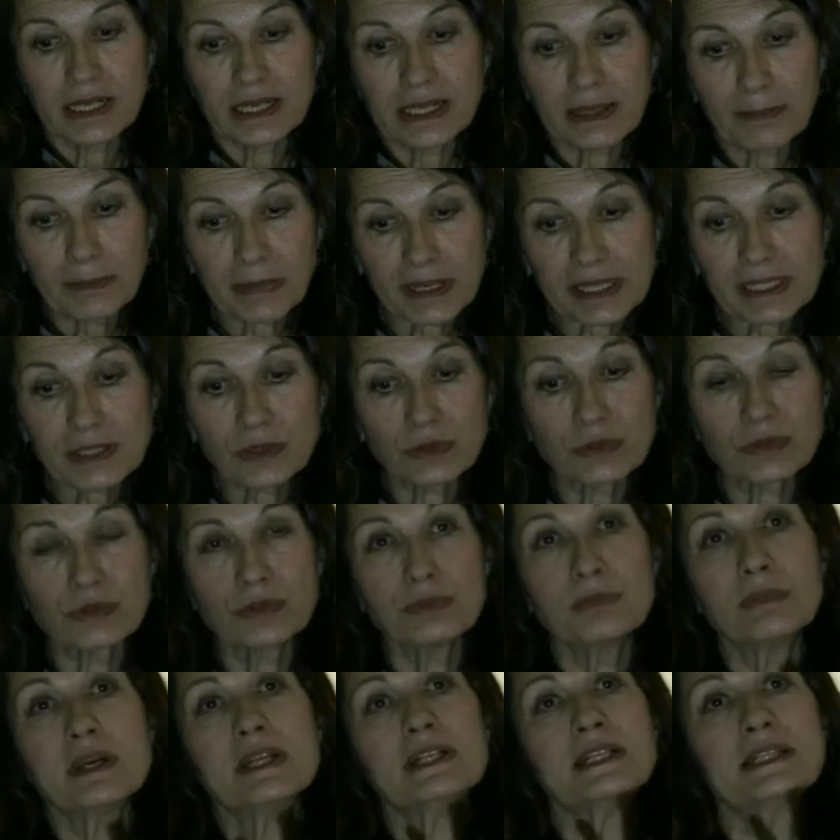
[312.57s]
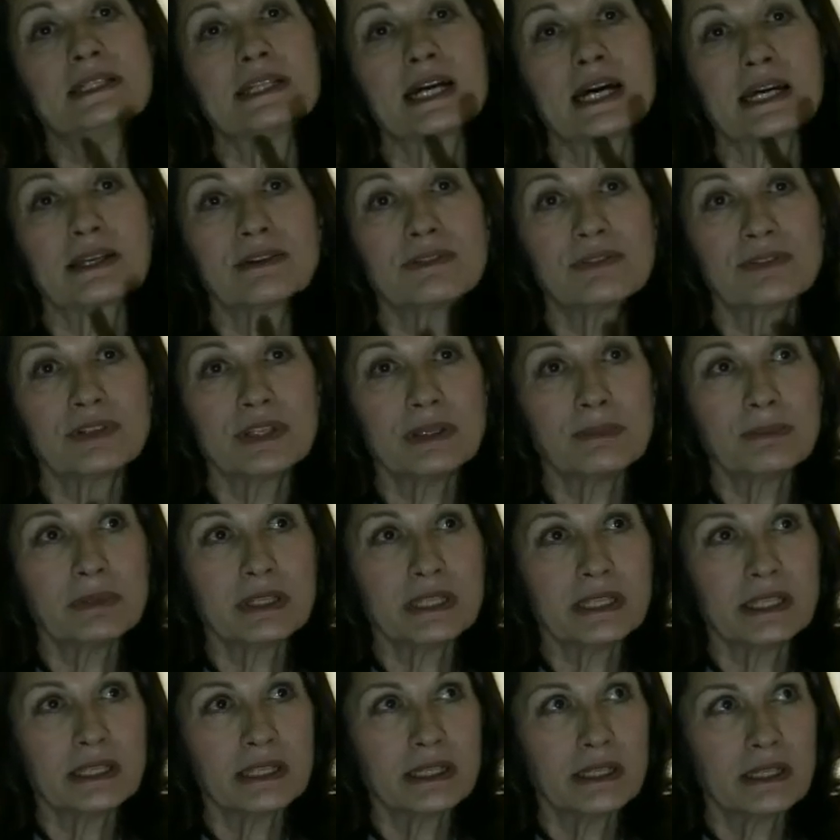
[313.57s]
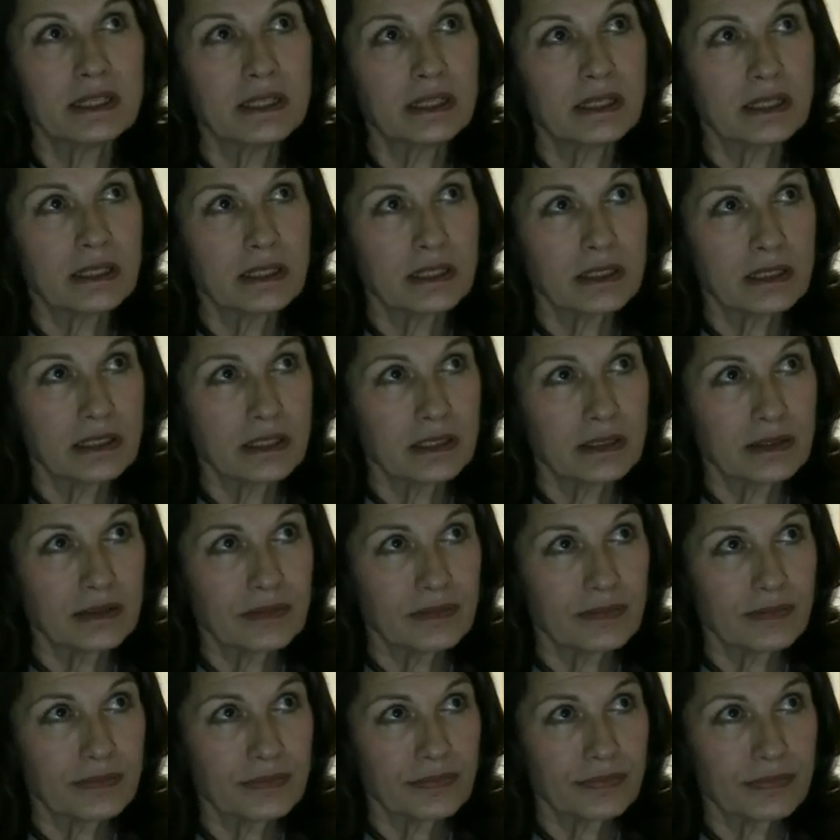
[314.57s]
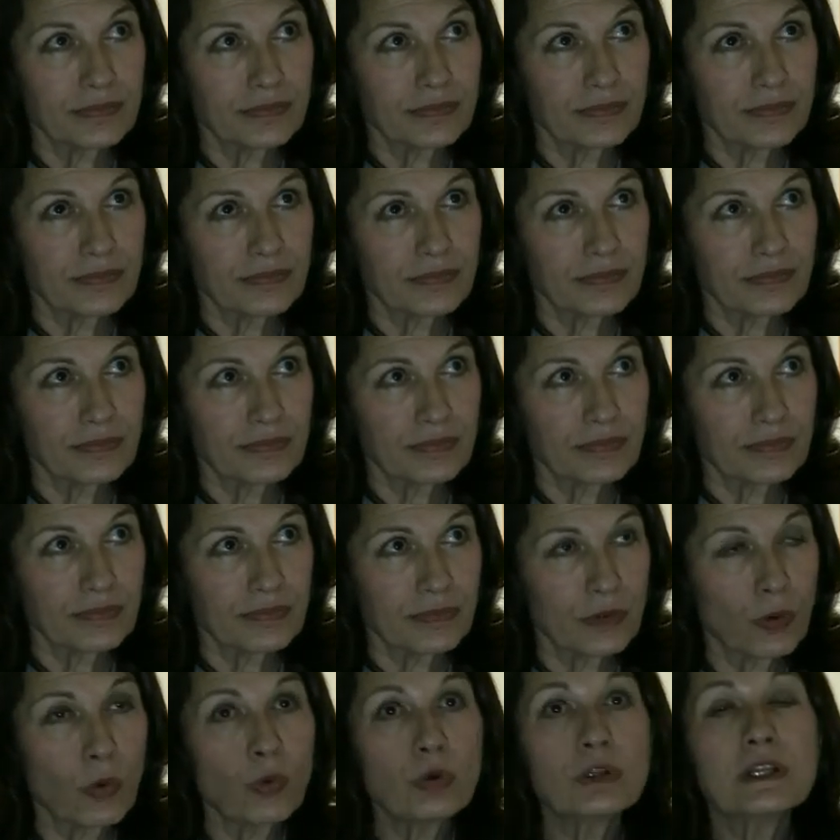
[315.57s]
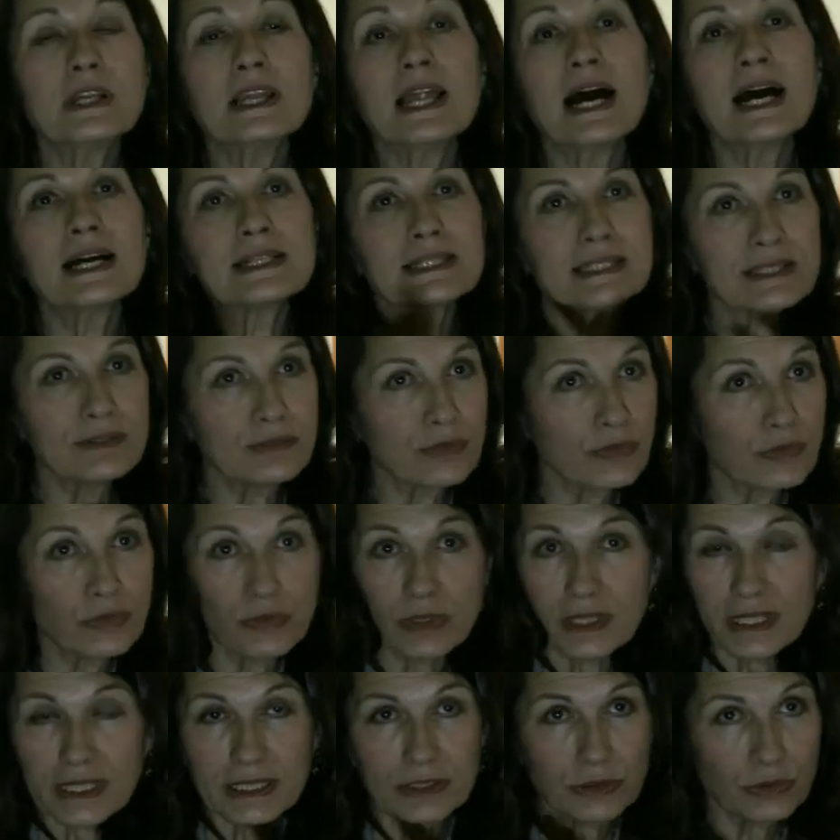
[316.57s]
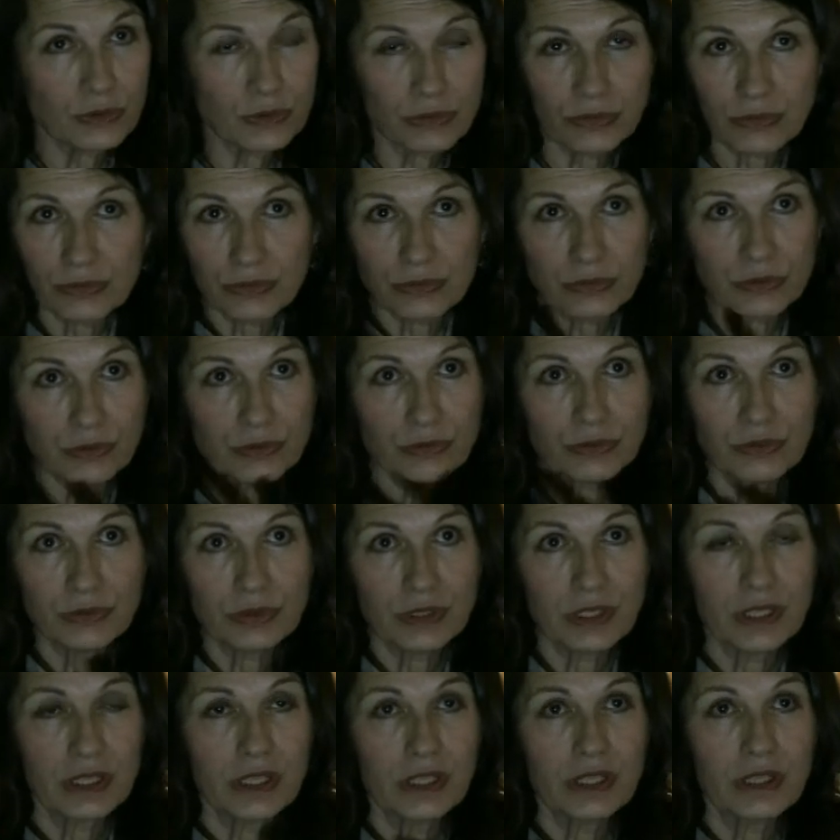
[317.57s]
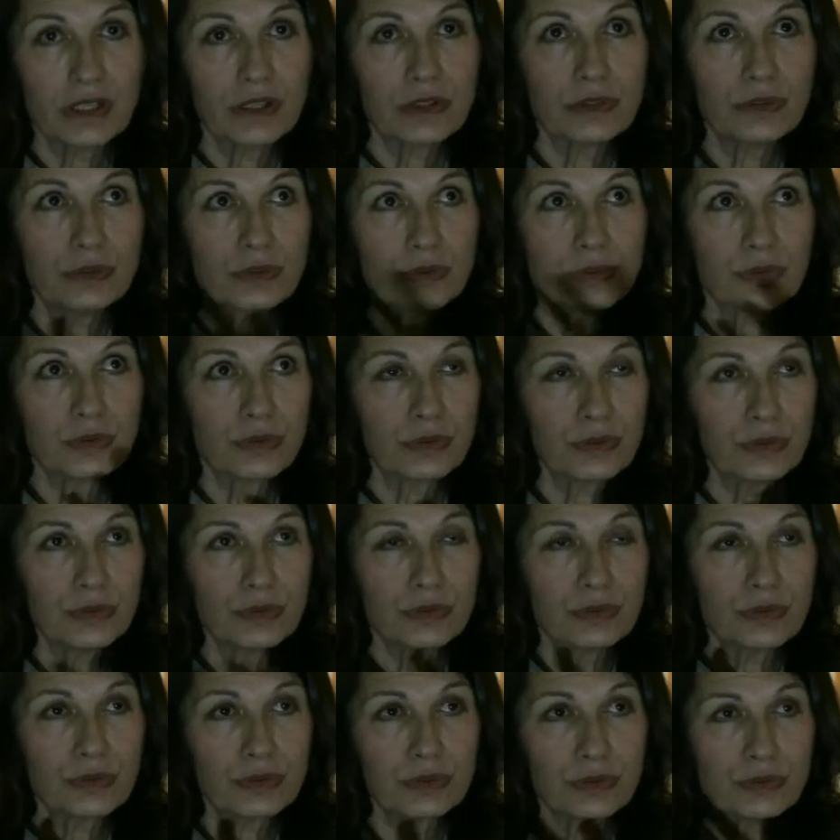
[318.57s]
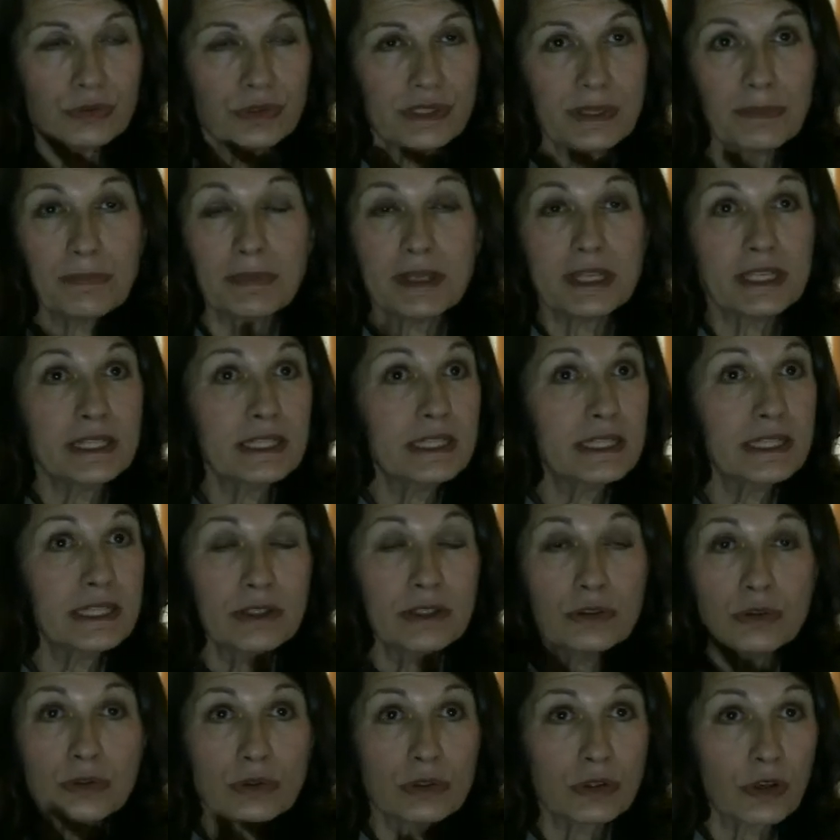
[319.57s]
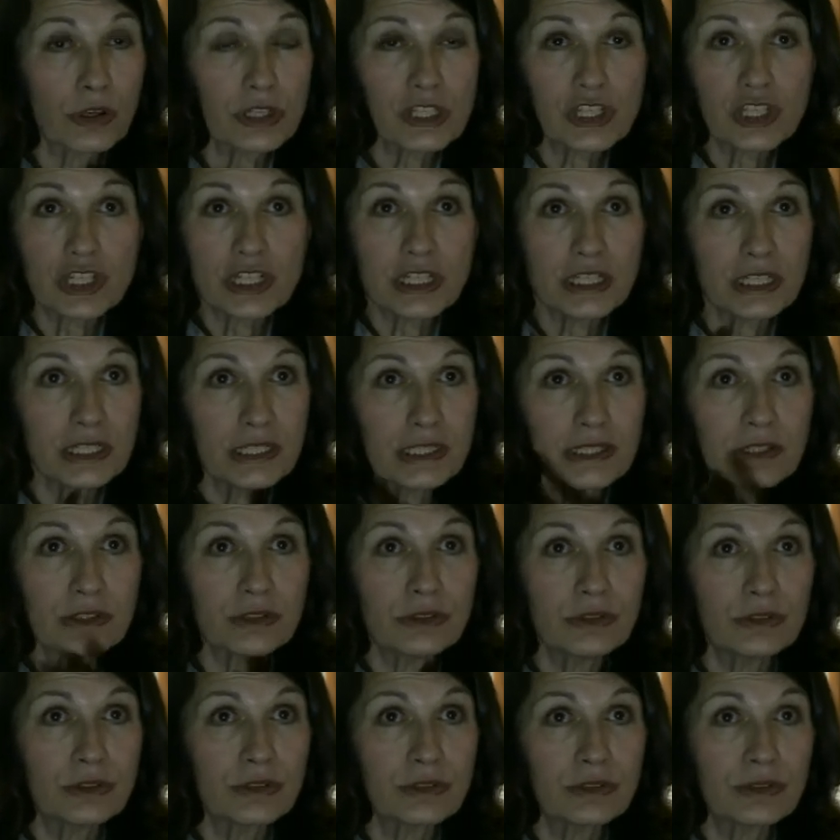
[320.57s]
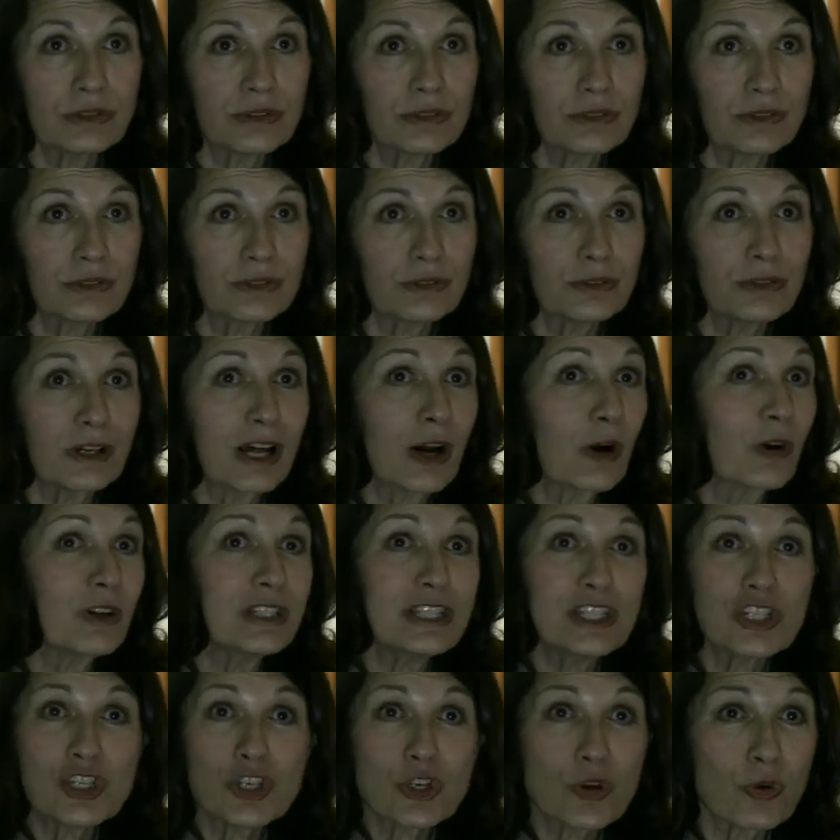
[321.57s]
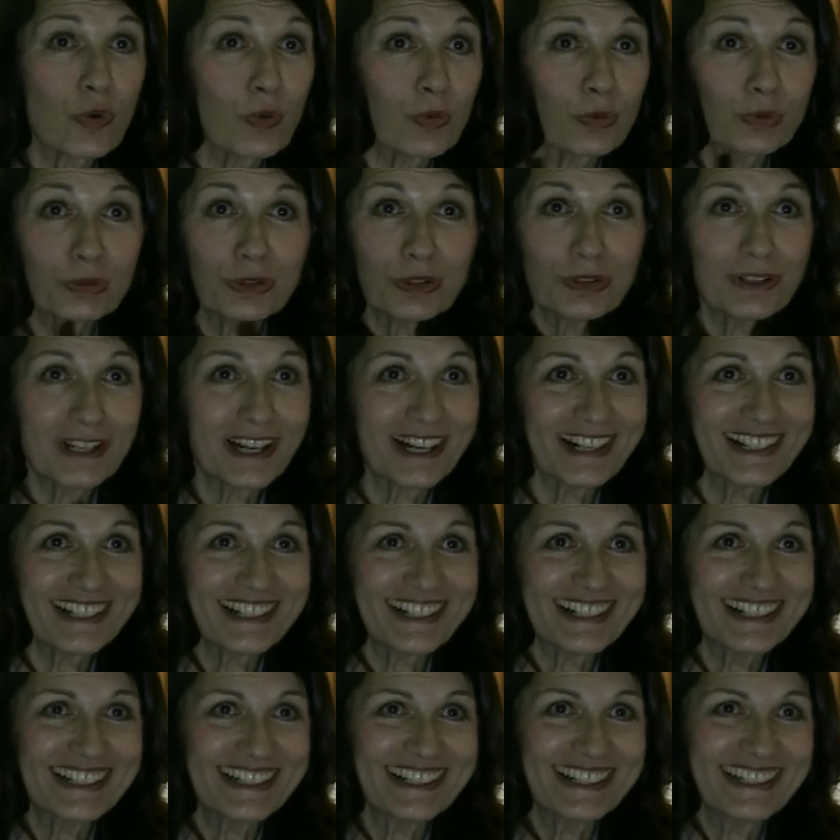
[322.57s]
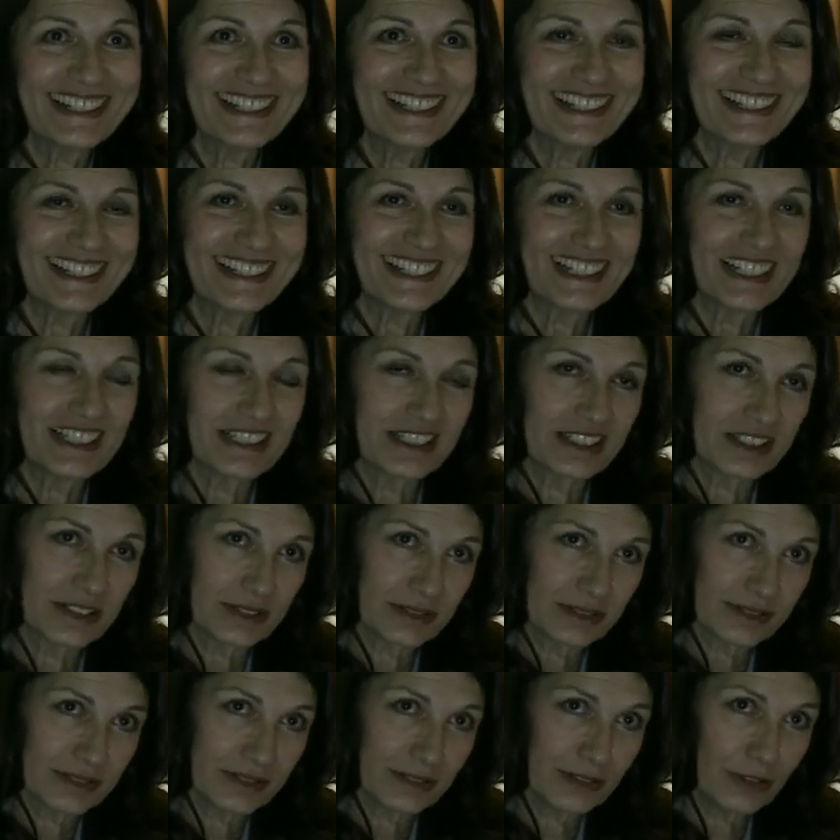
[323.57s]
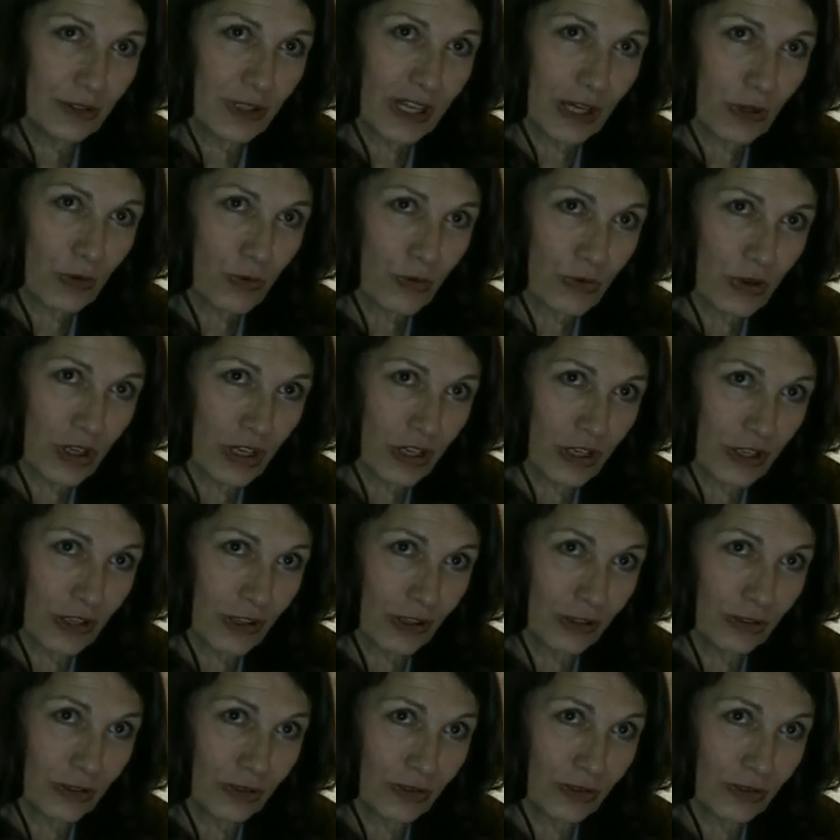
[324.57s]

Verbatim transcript: Я думаю, что именно это передалось мне от отца что-то универсальное, что-то общечеловеческое, объединяющее. Именно это было заложено в его работах последних лет – человеческое присутствие.